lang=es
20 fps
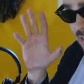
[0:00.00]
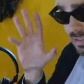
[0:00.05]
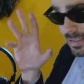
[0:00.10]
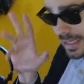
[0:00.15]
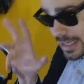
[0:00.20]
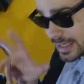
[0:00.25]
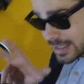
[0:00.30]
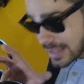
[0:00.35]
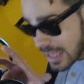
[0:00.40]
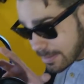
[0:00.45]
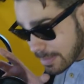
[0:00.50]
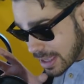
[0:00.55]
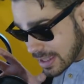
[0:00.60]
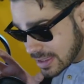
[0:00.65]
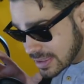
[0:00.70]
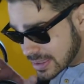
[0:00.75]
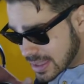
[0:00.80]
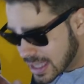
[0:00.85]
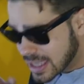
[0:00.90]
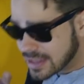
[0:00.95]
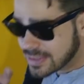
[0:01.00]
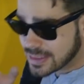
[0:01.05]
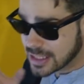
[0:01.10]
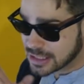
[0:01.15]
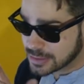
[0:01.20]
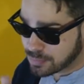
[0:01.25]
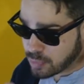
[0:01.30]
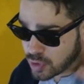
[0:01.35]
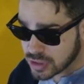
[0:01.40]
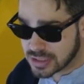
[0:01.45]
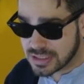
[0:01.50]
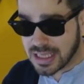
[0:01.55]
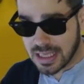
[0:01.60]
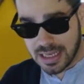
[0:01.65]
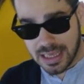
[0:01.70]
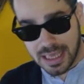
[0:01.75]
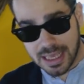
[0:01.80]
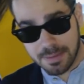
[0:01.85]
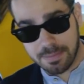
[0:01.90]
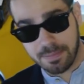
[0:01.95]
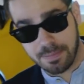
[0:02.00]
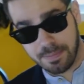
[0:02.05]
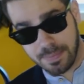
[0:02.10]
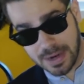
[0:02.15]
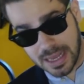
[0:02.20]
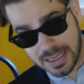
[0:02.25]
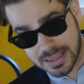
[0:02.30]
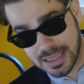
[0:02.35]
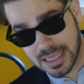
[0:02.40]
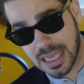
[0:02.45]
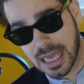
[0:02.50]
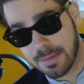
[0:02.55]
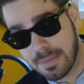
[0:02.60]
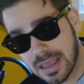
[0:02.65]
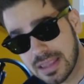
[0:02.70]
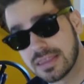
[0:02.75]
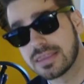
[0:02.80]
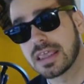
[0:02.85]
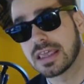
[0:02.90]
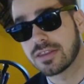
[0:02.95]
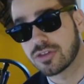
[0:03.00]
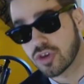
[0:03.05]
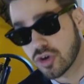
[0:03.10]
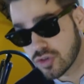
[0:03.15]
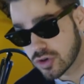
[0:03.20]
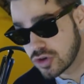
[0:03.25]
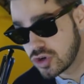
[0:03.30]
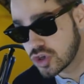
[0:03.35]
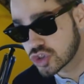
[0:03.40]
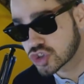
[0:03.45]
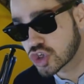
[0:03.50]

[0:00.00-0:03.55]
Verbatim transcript: Seguidamente, después de leer prácticamente todos los